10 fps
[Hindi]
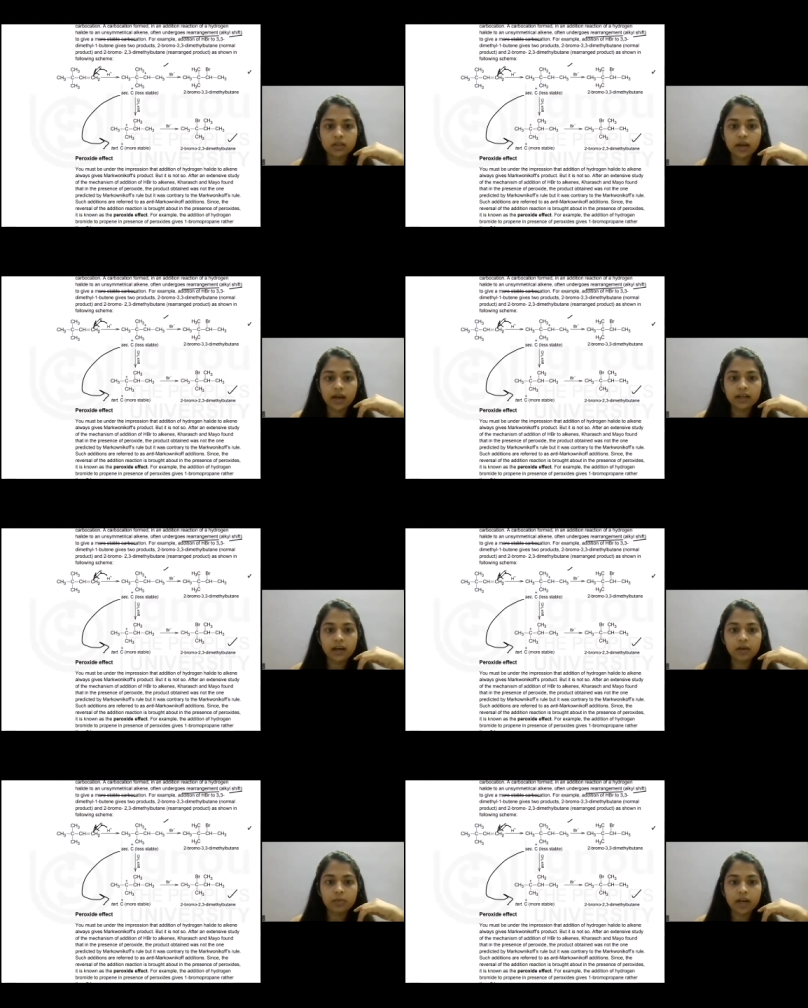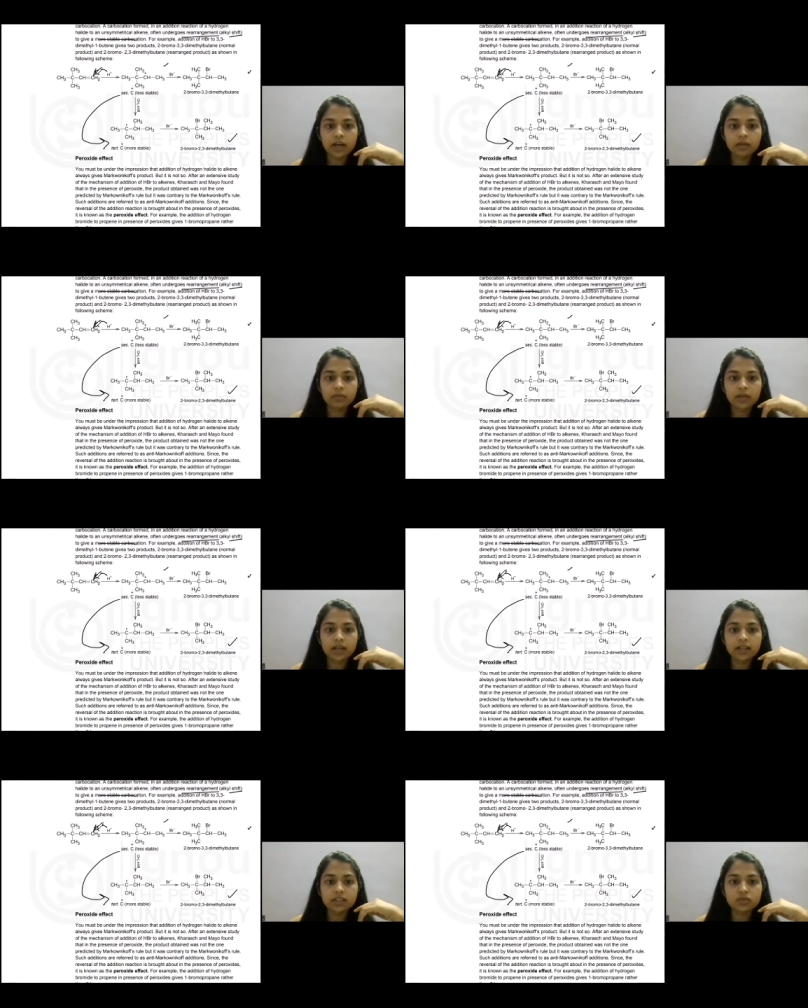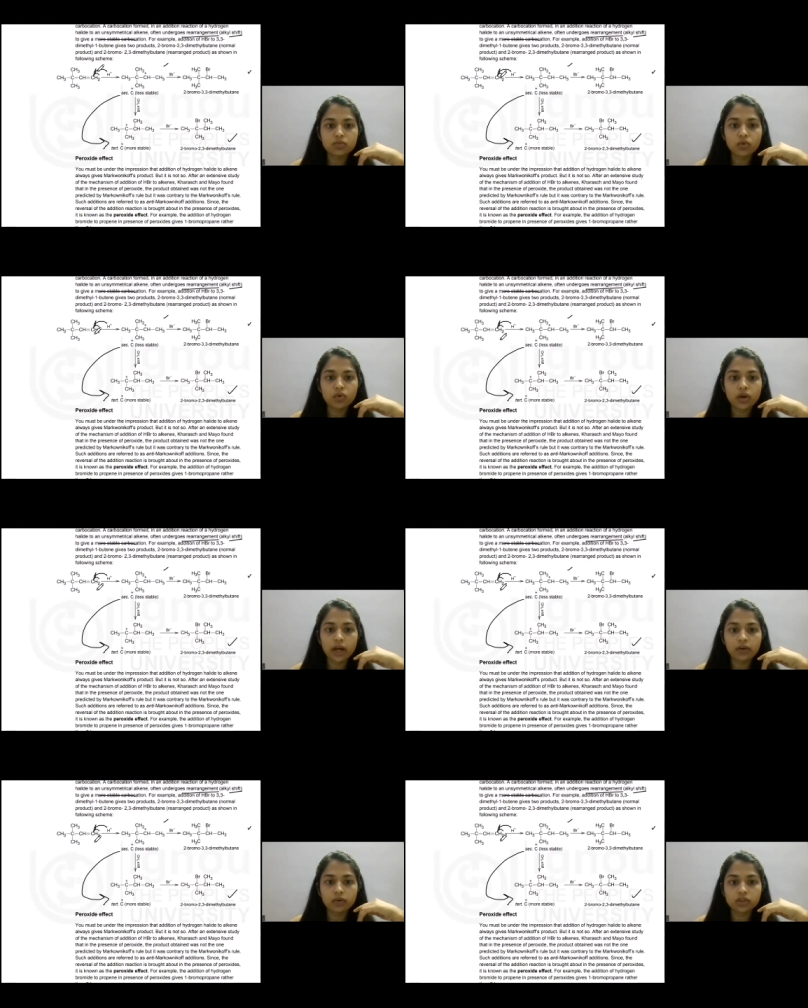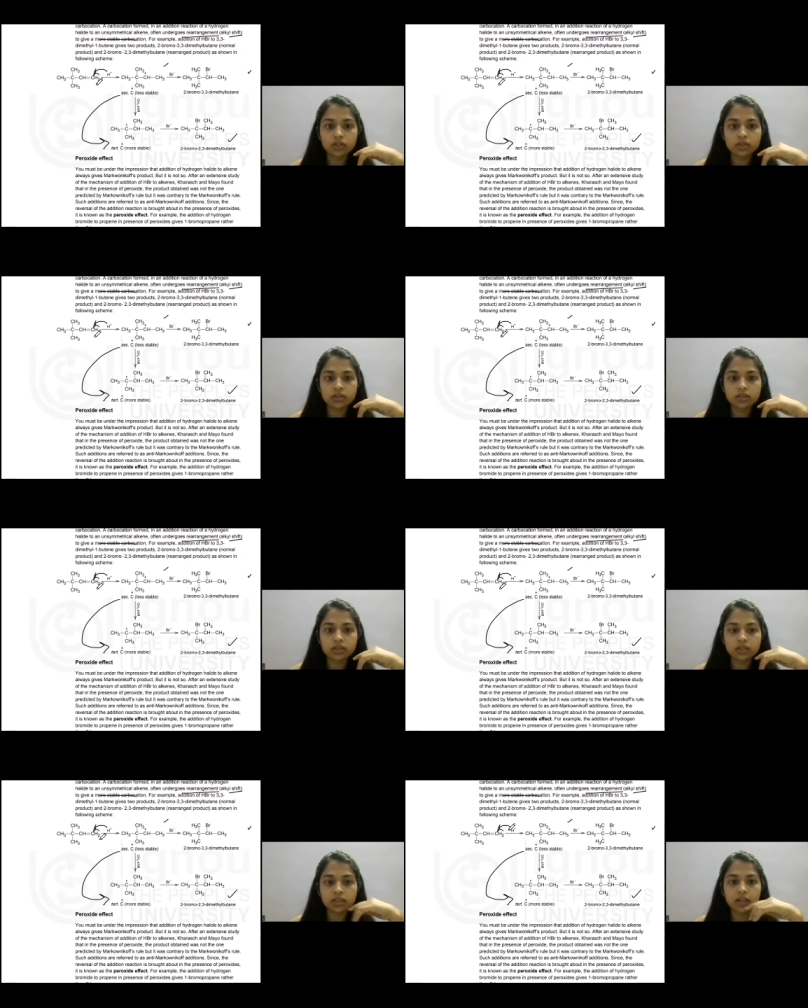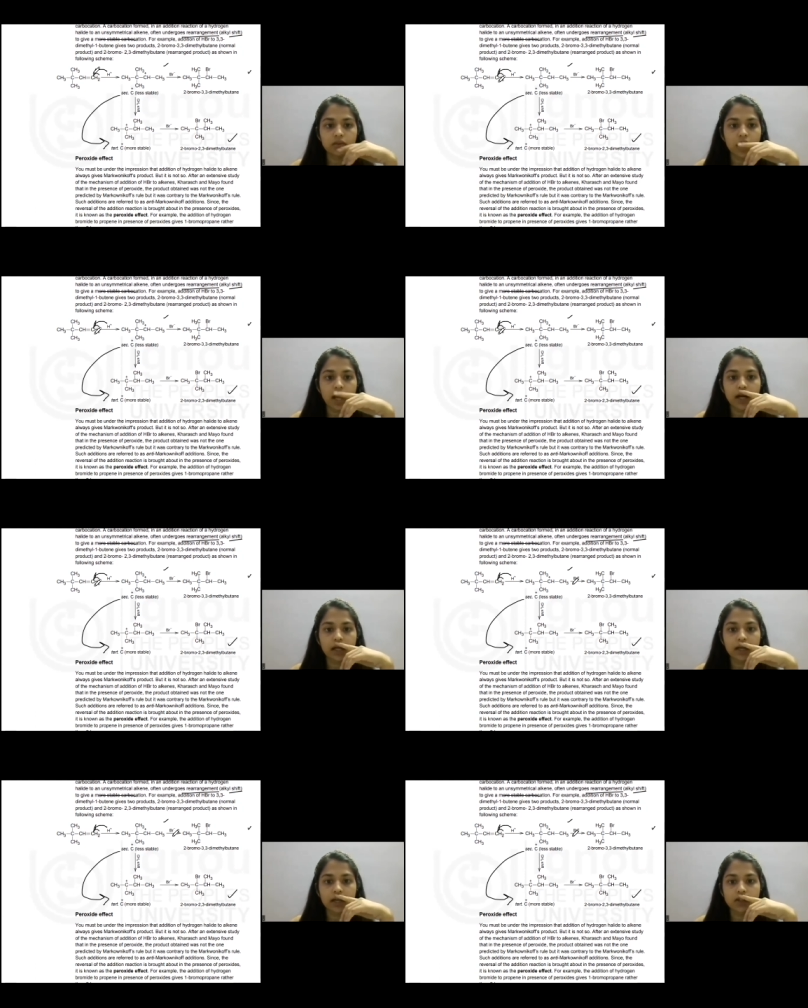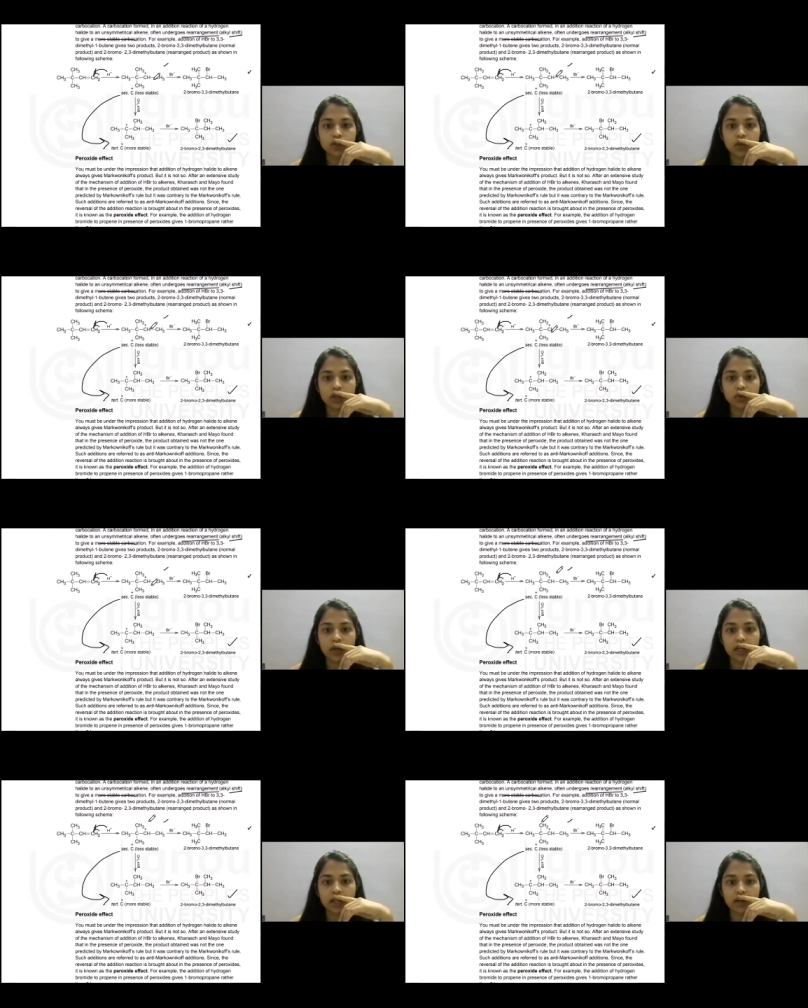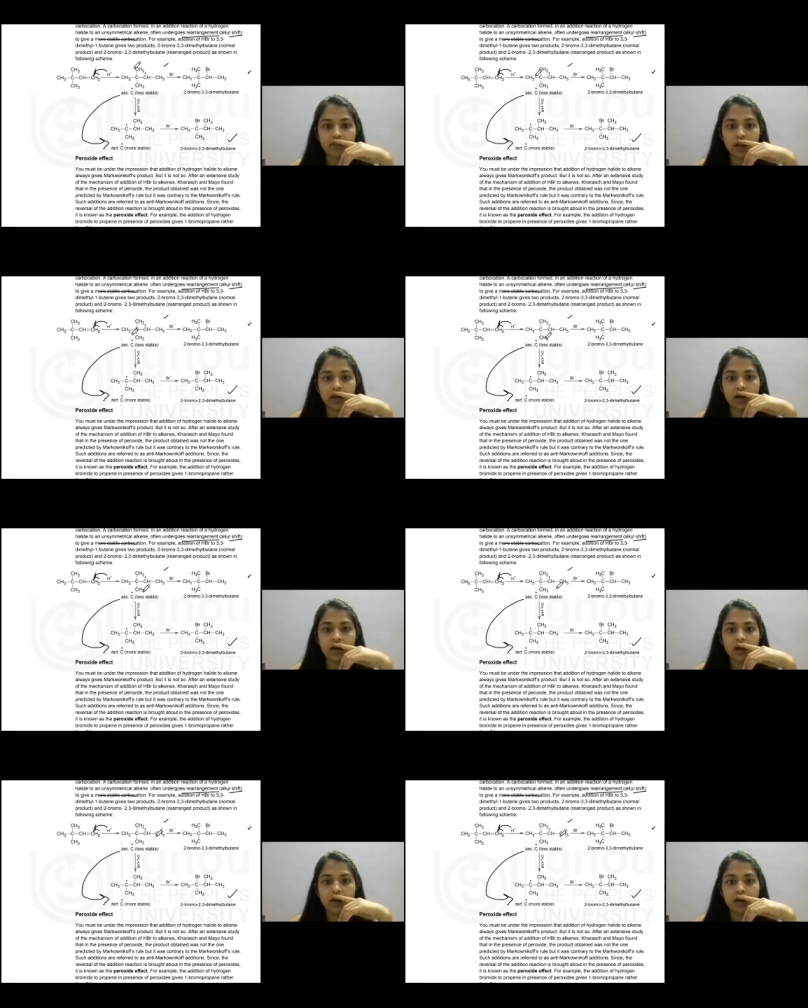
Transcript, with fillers: दैट कार्बन आइटम दैट हैज मोर हाइड्रोजन ठीक है तो यहाँ आके अटैच हो गया तो एक ये वाला